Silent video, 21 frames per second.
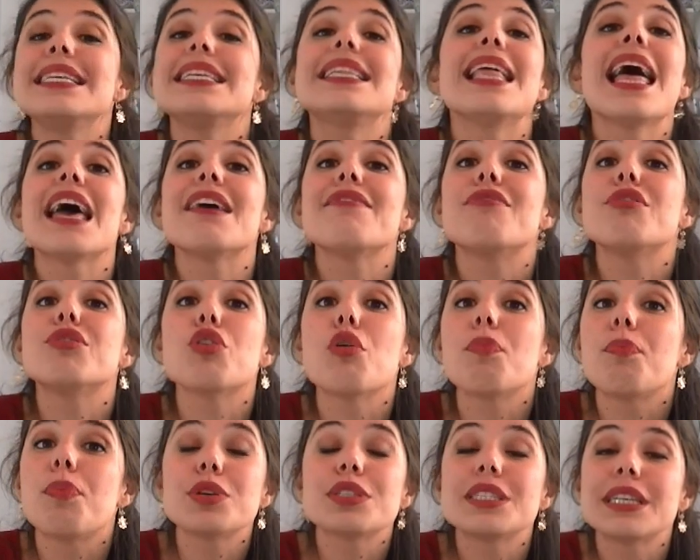devono
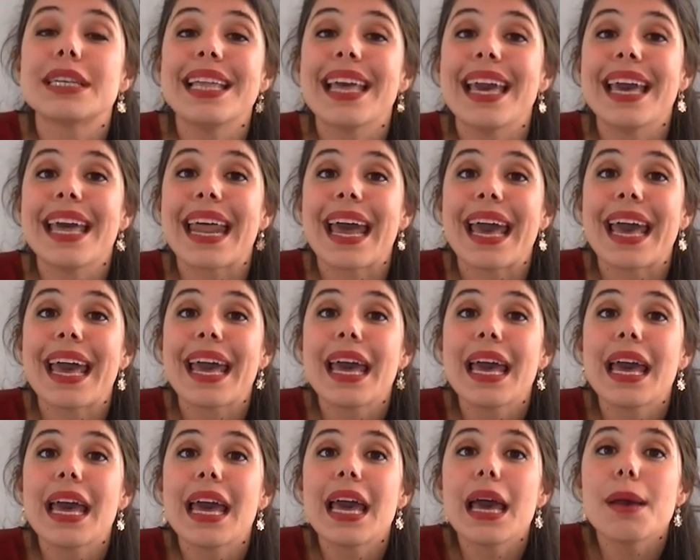possedere
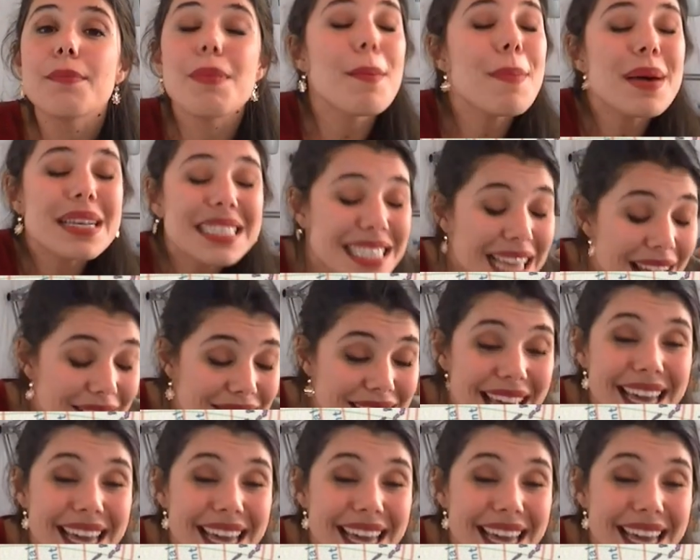ma must have the